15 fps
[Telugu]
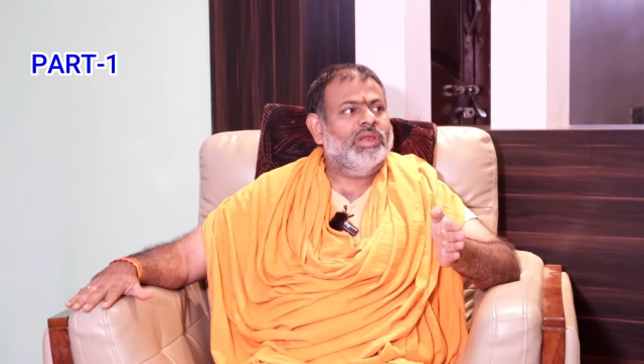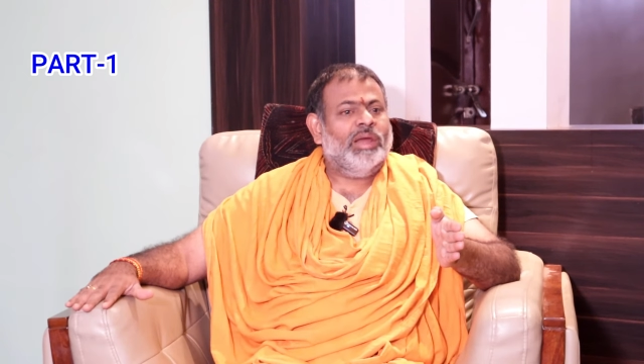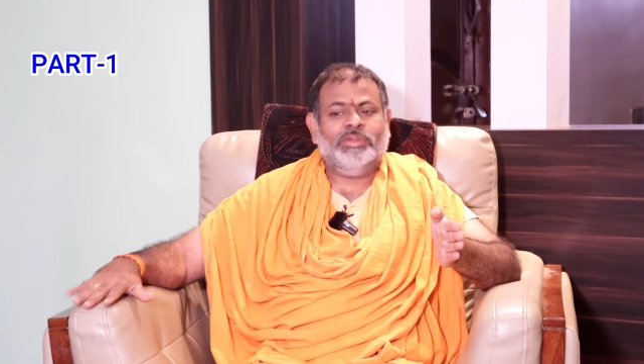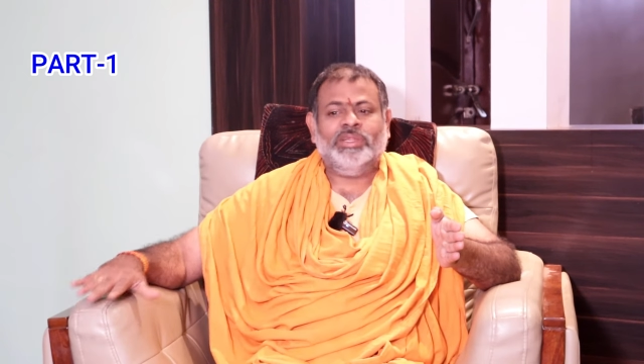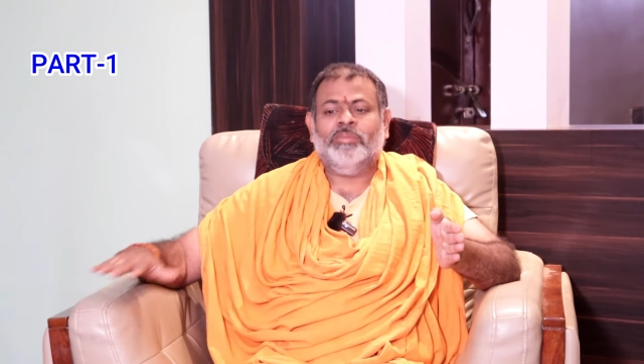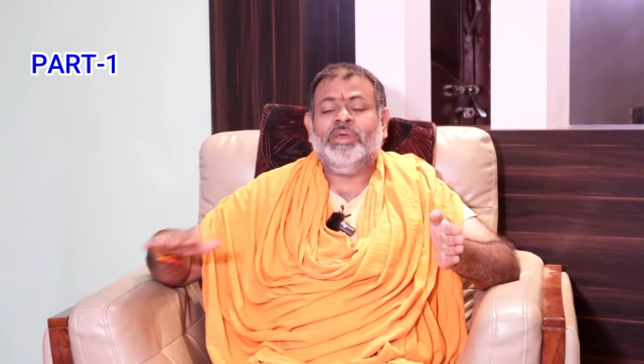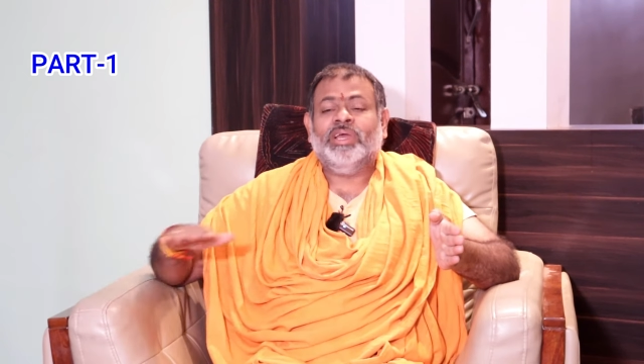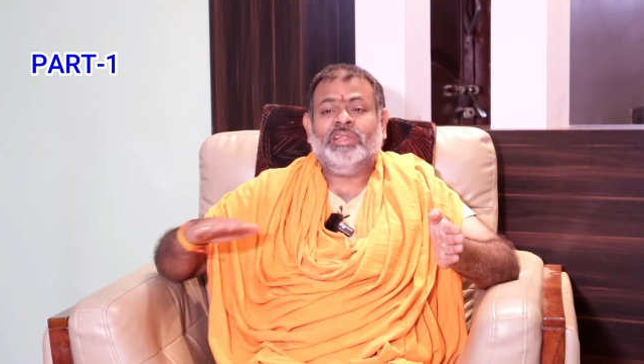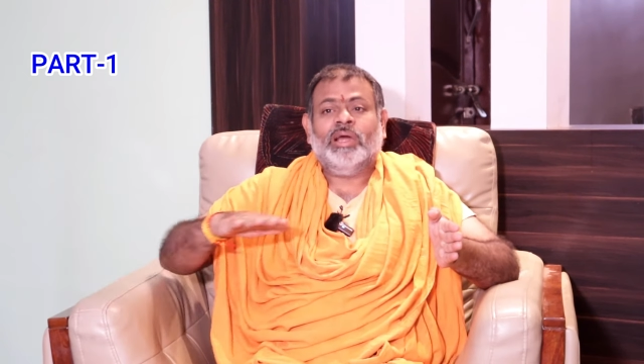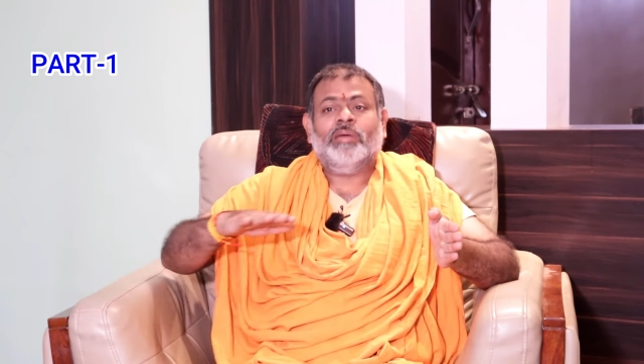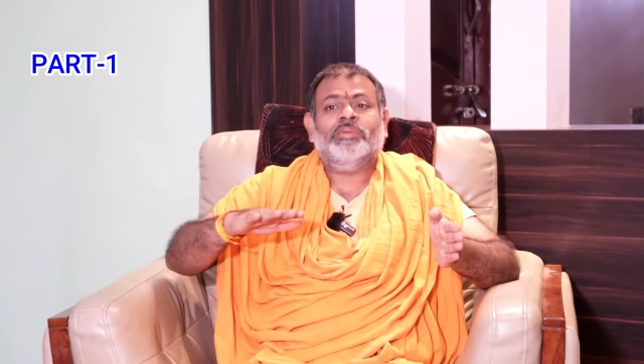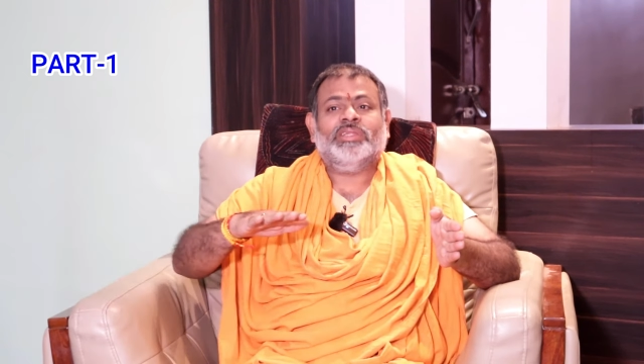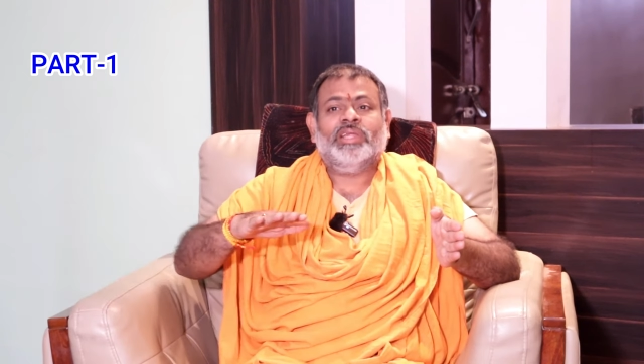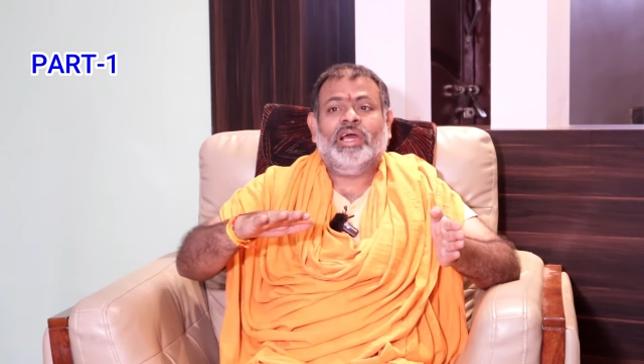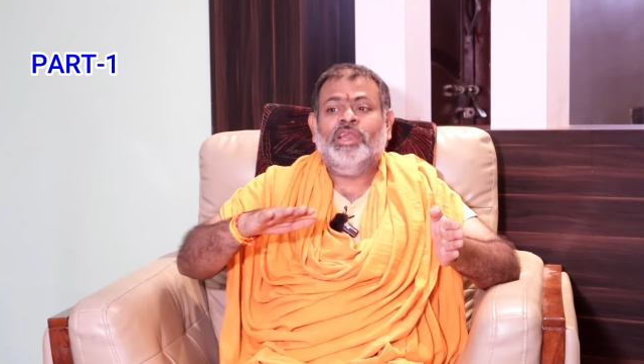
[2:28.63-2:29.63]
లేకపోతే మిగతా
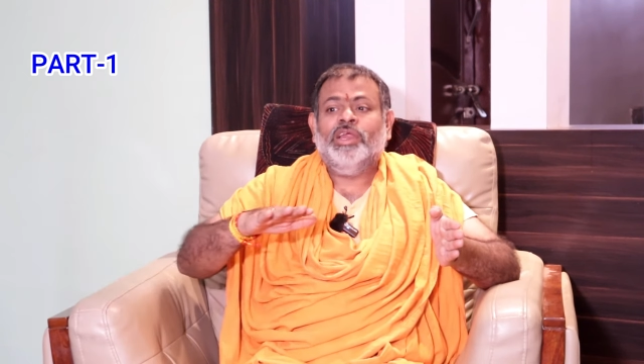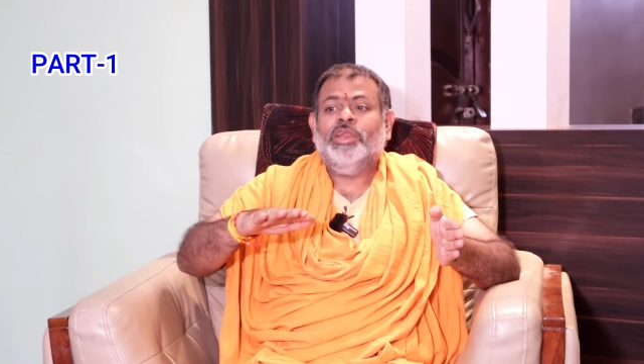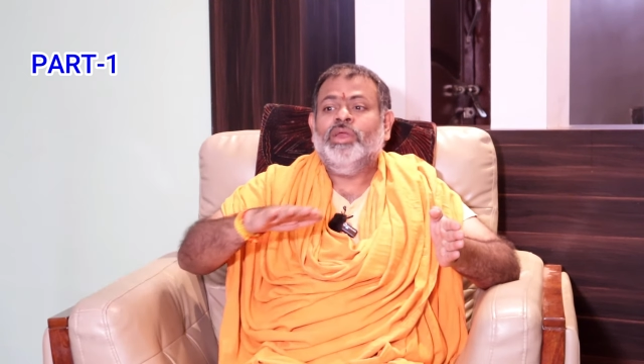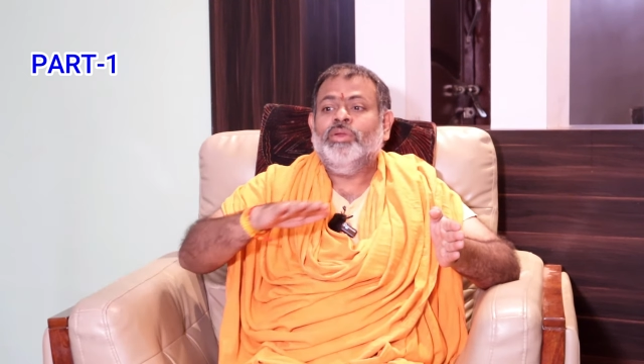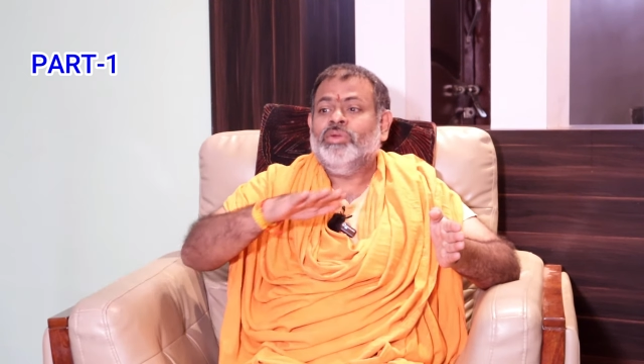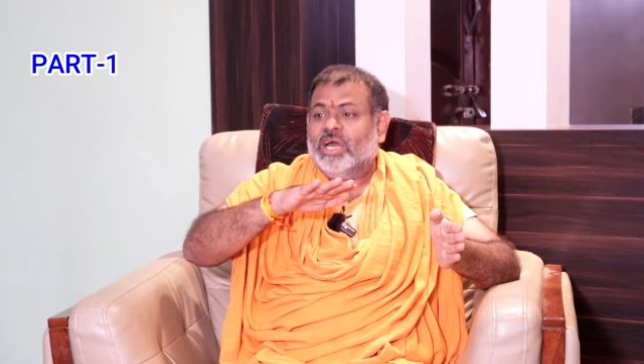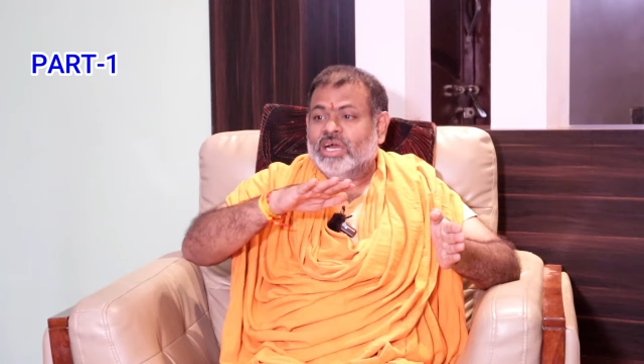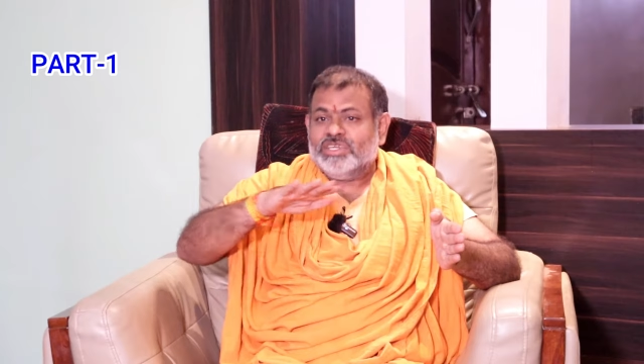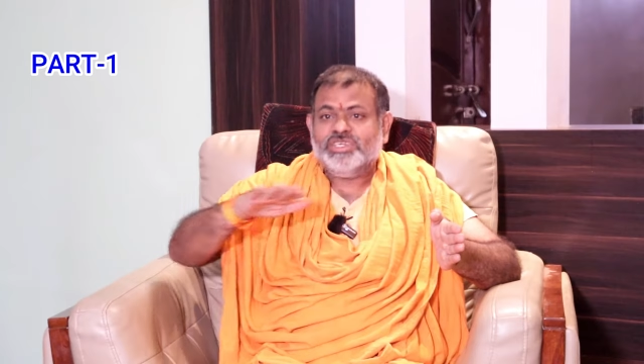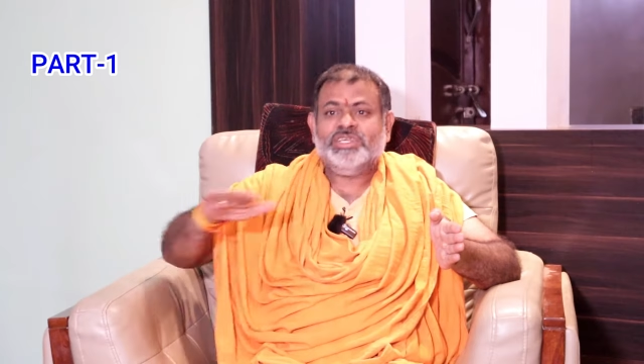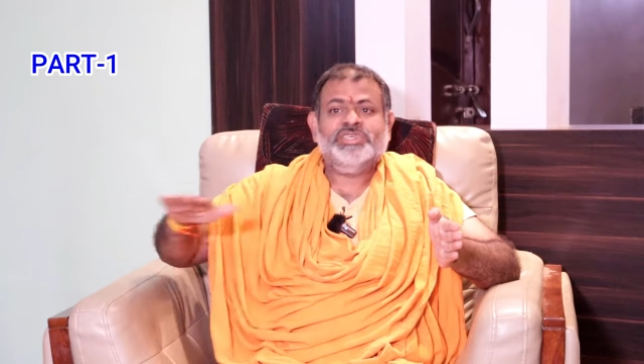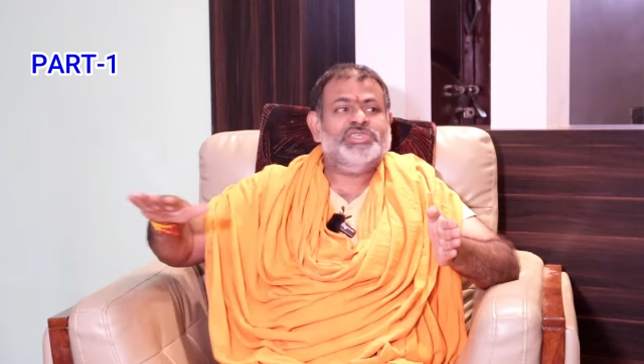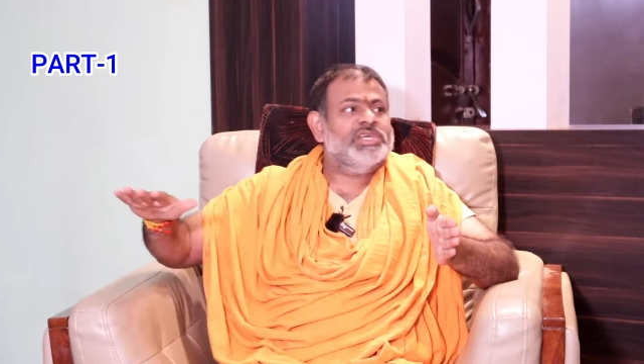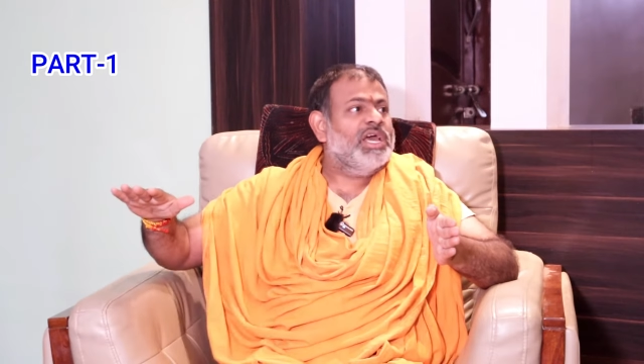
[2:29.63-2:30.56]
మతాల్ని నేను నాశనం